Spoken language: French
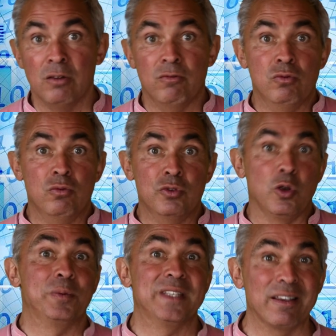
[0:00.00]

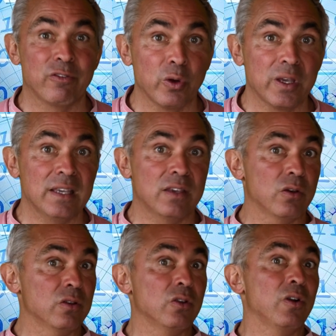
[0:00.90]
vous observerez
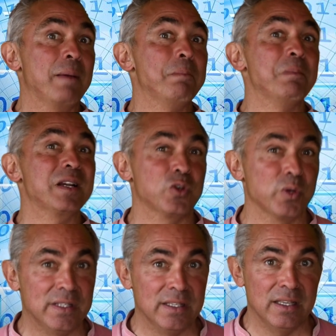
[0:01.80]
que dans la
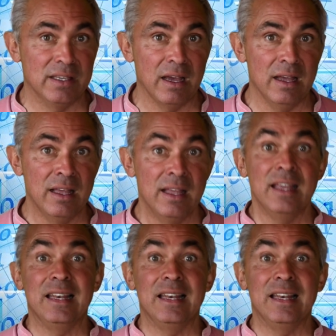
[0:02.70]
majorité des cas,